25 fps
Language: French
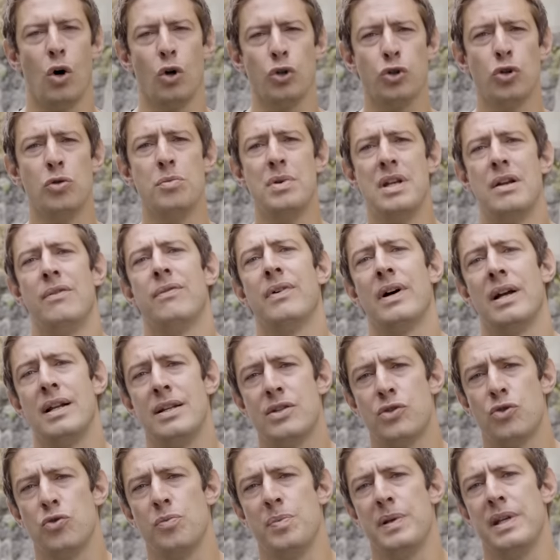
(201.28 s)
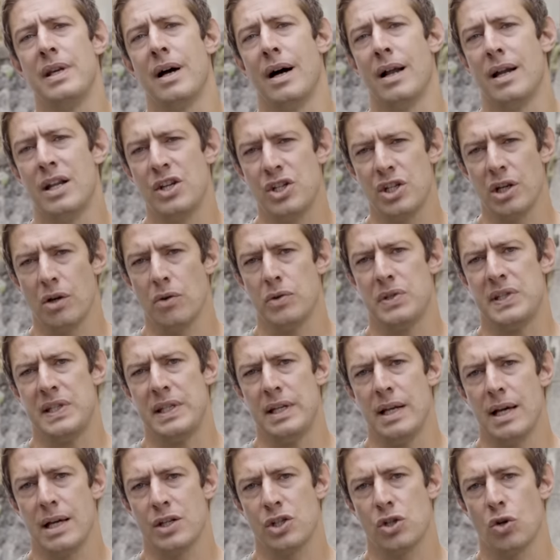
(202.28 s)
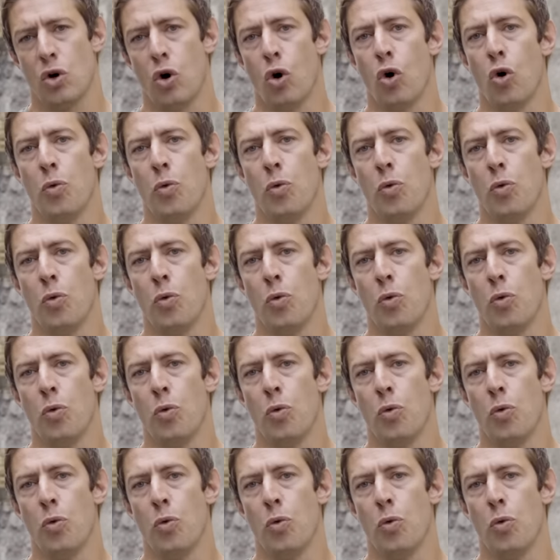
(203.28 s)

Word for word: En 2020, il subit un léger hostilage en